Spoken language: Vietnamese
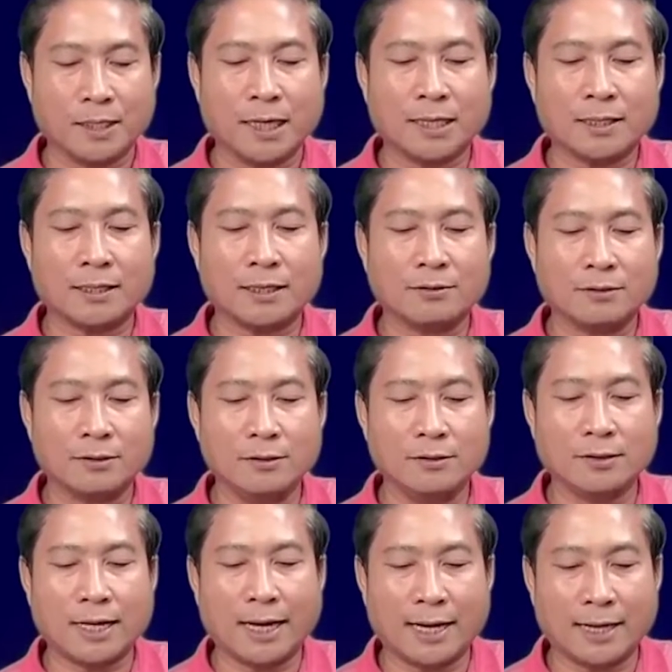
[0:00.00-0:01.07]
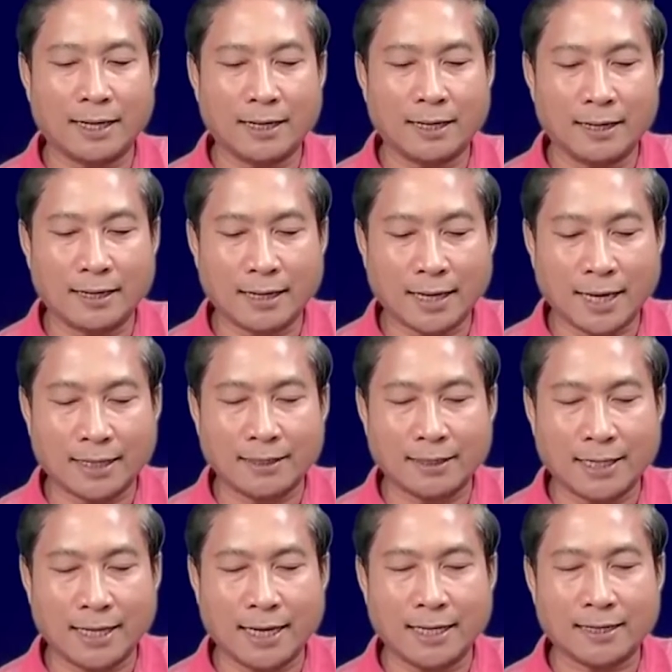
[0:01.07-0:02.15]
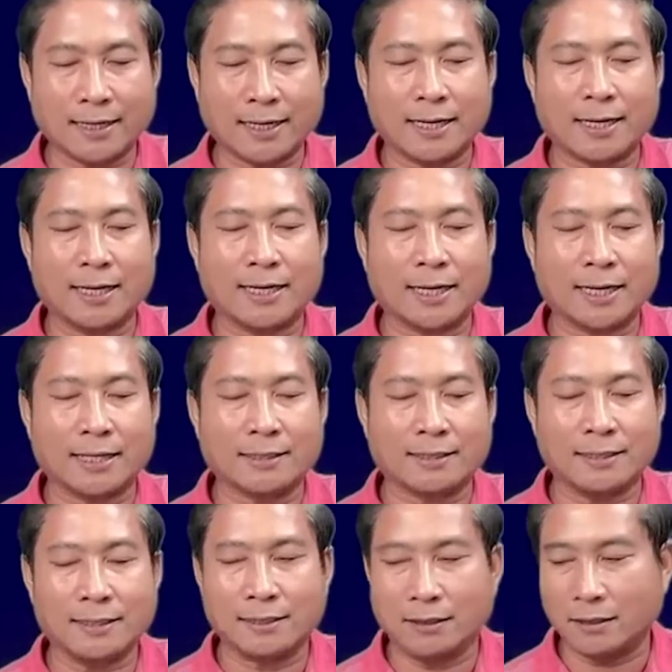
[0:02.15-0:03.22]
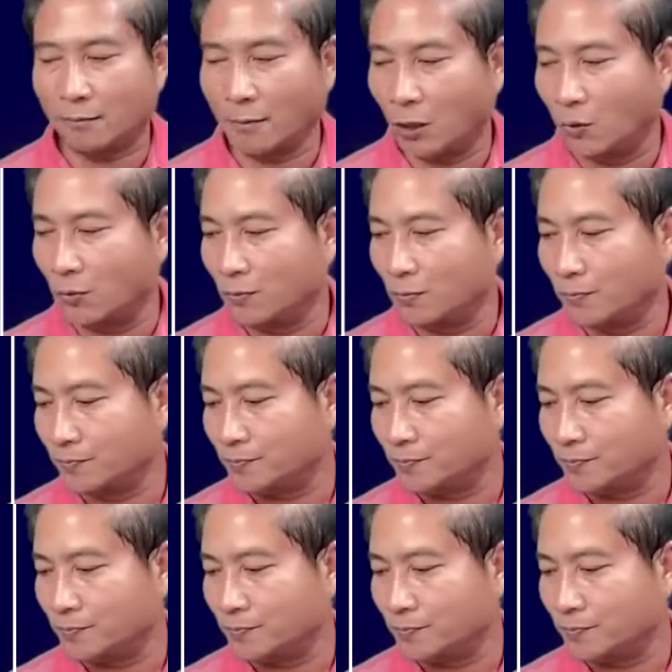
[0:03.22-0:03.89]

Thật là từ khẳng cao đáy tay khẳng cao chừng các bông